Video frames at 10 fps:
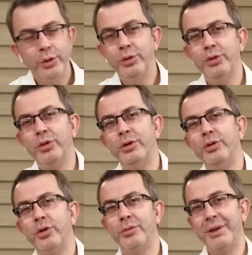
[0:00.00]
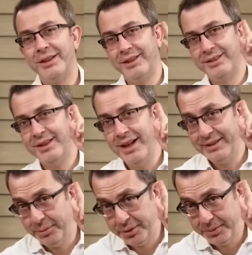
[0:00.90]
Ona şu soruyu sorması
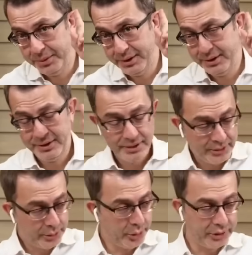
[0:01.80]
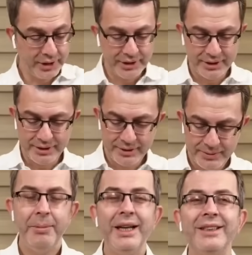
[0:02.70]
lazım şimdi. Oradakinin.
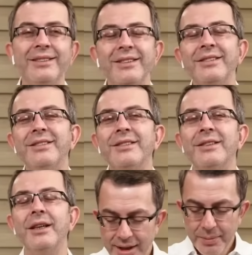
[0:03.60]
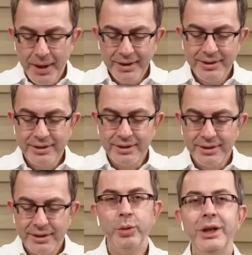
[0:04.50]
Peki siz İyi
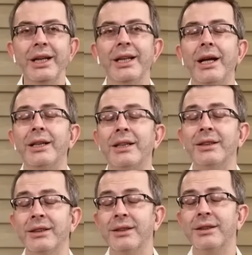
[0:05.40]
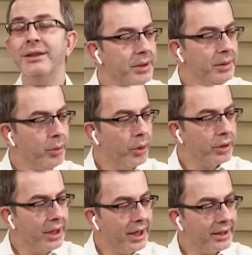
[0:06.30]
Parti'nin bu ilanlarının
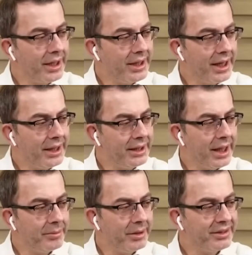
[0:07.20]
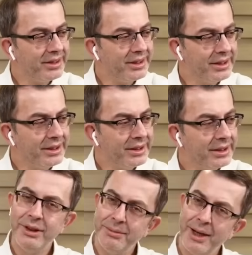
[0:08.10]
billboardlarda yayınlanmasının
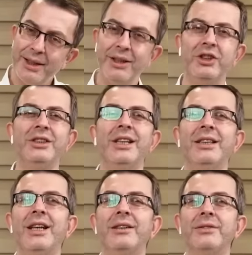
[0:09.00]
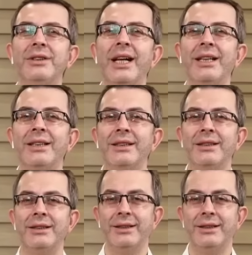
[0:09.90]
firma ya da şirket tarafından